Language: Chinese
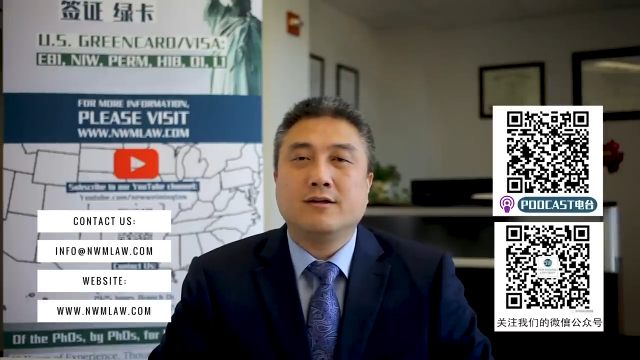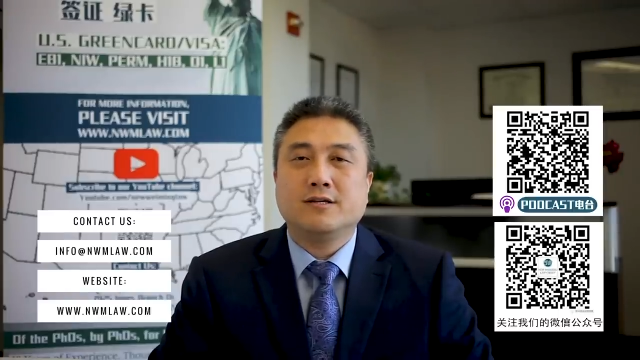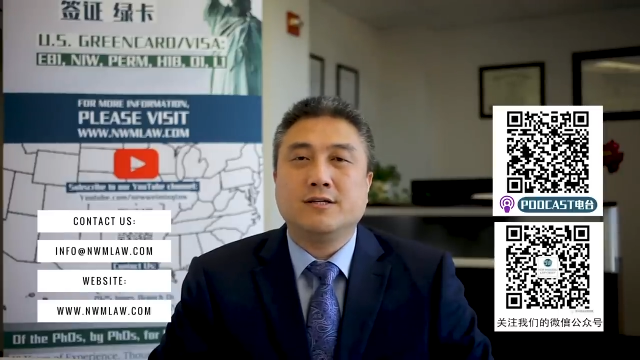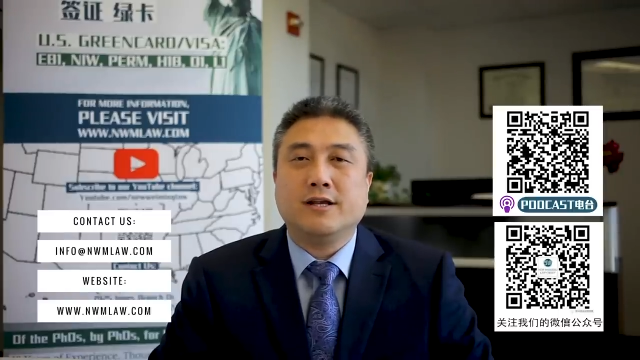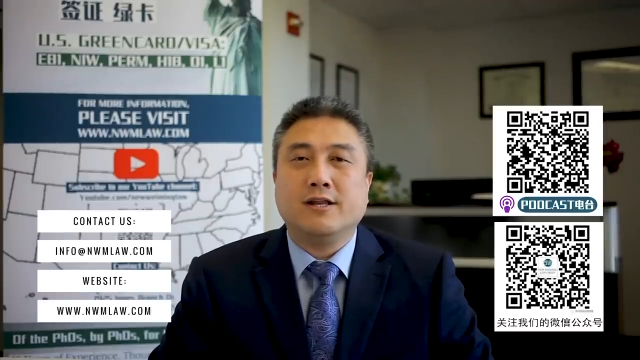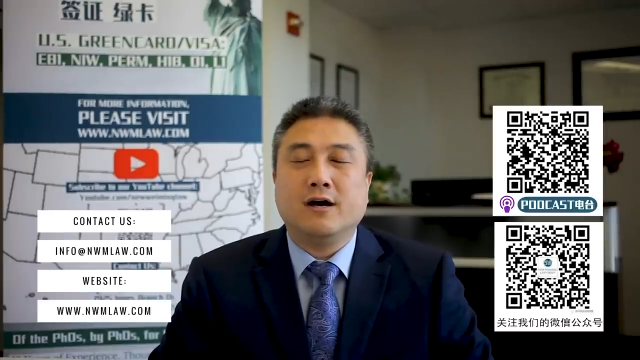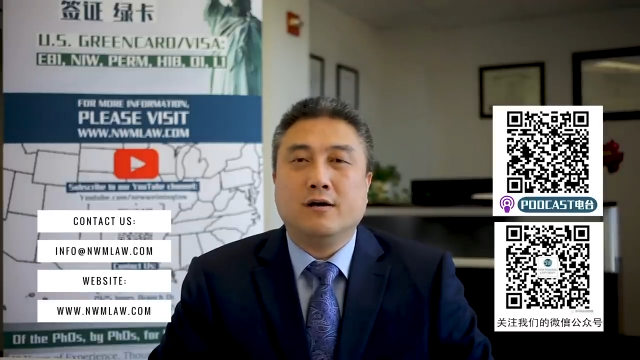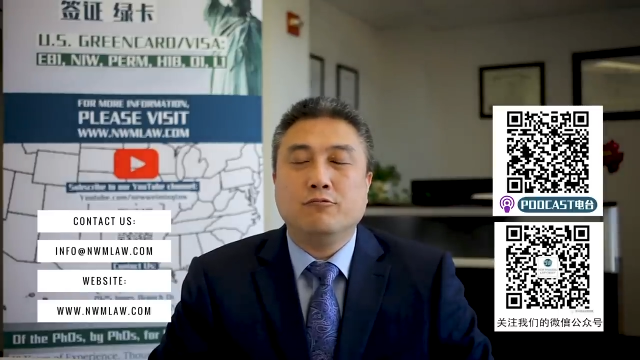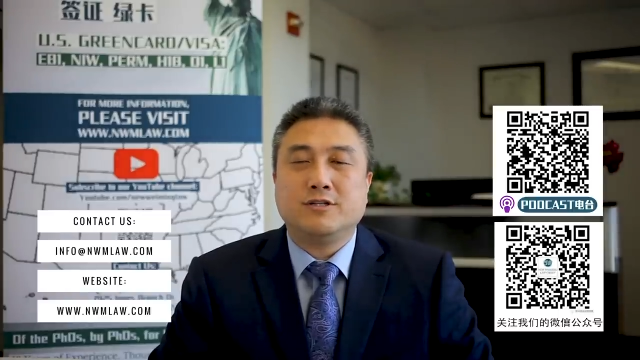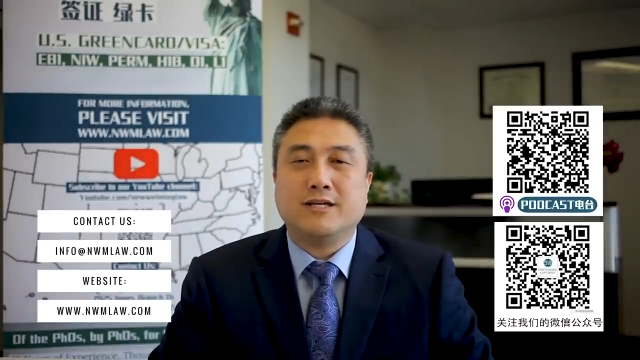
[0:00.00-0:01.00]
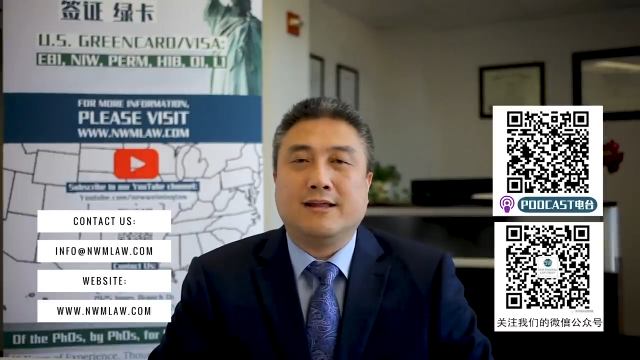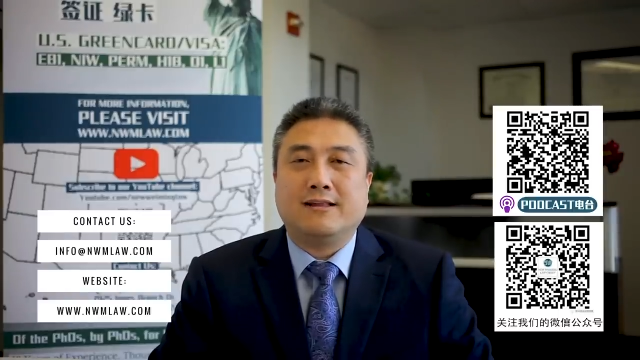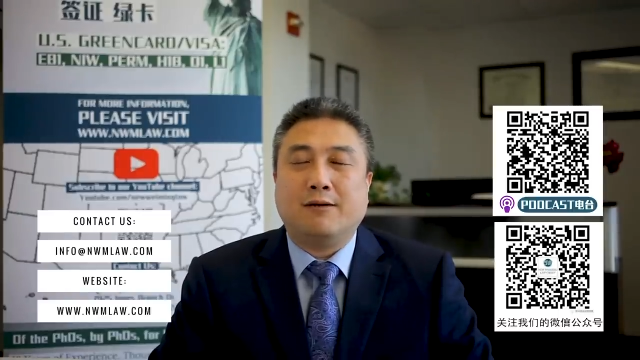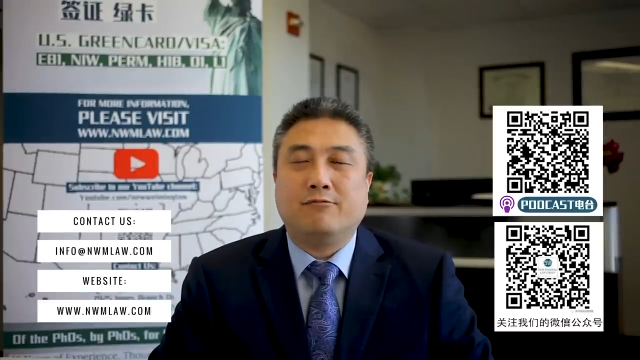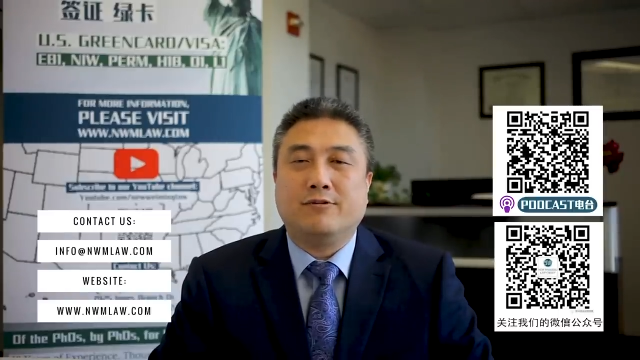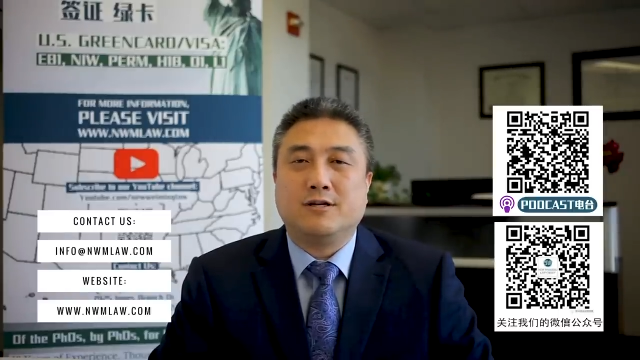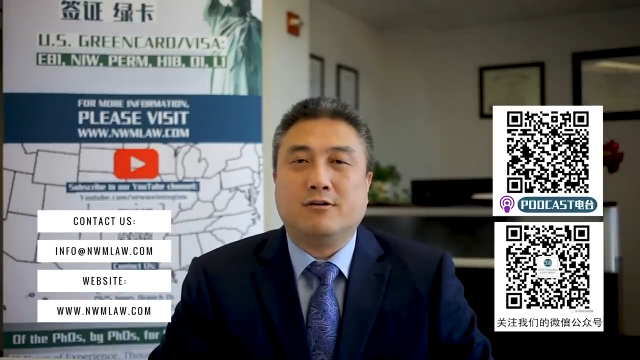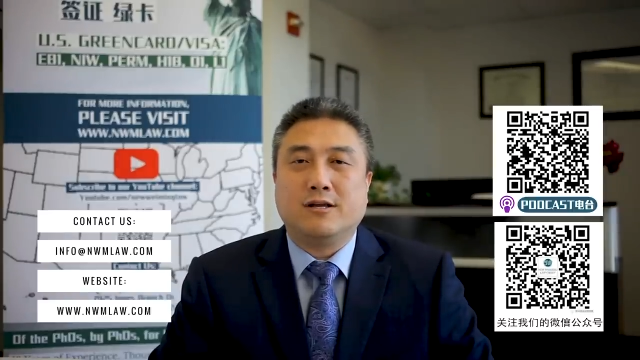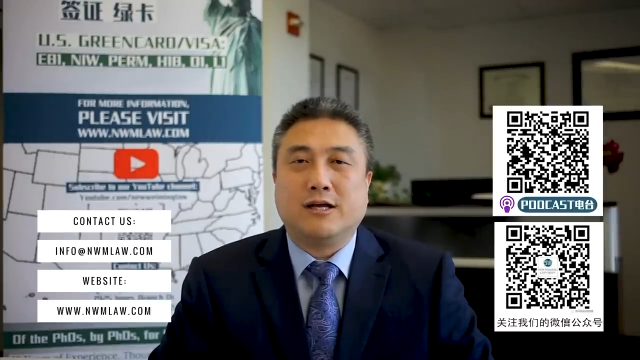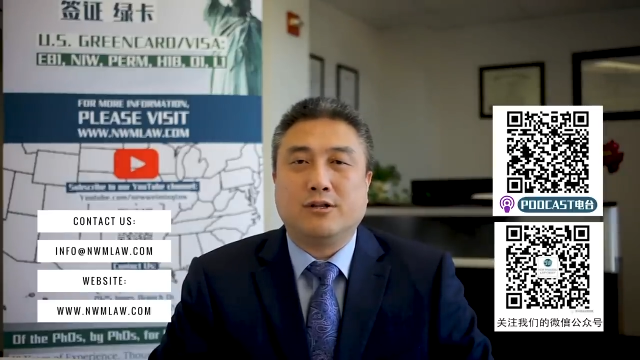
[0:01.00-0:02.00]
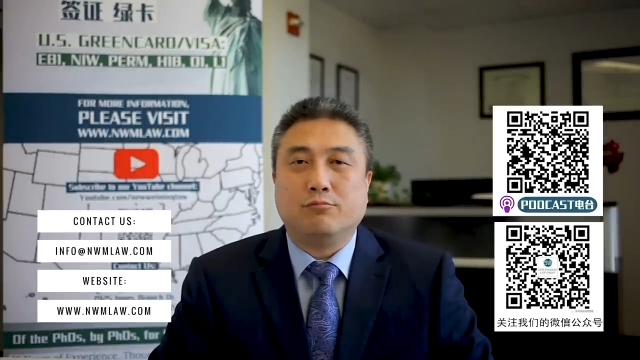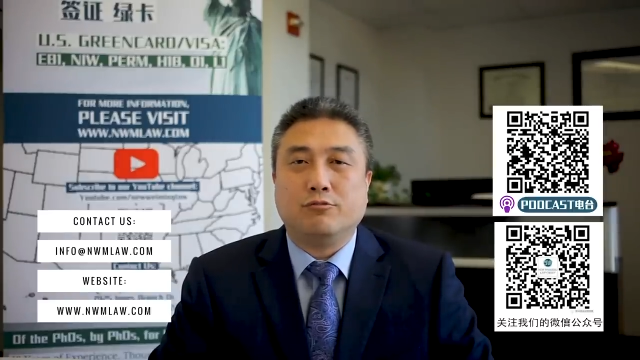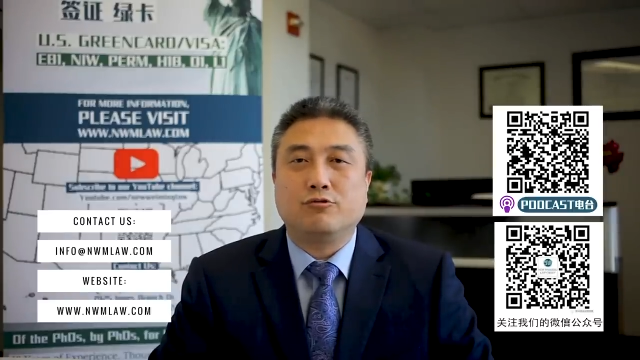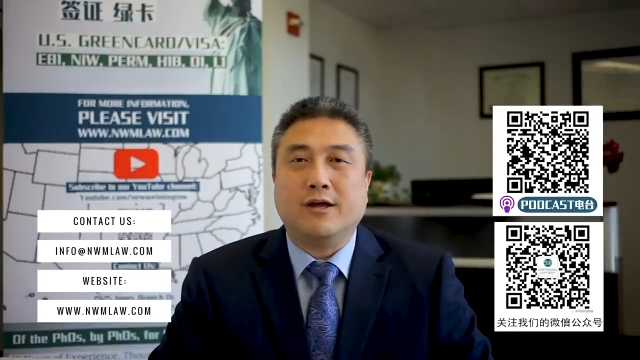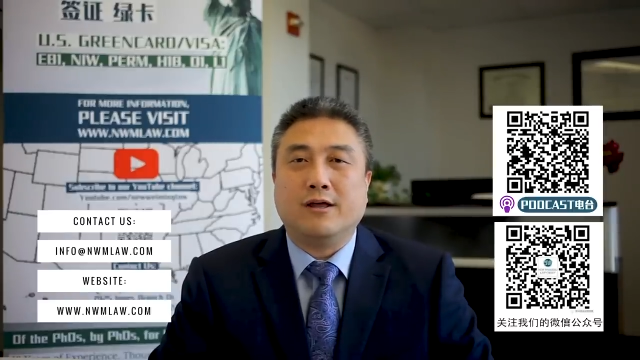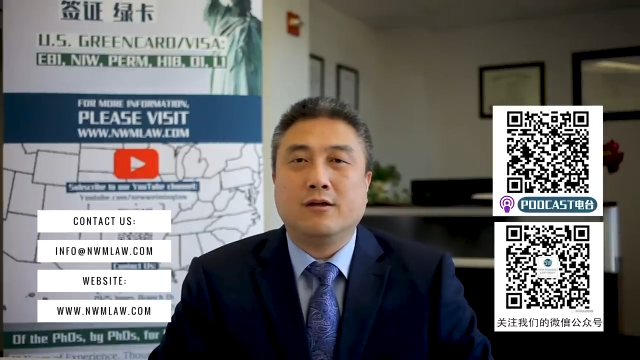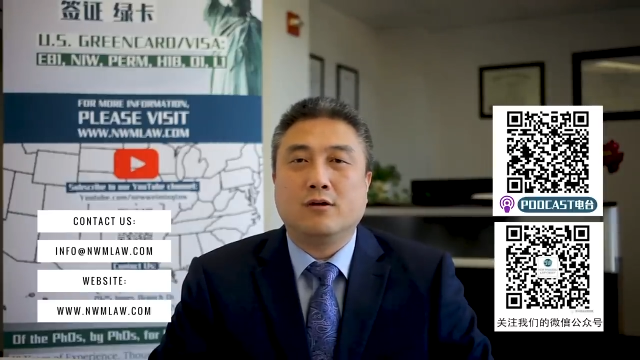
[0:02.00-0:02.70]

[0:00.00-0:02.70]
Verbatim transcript: 这些呢，目前大部分情况下都不算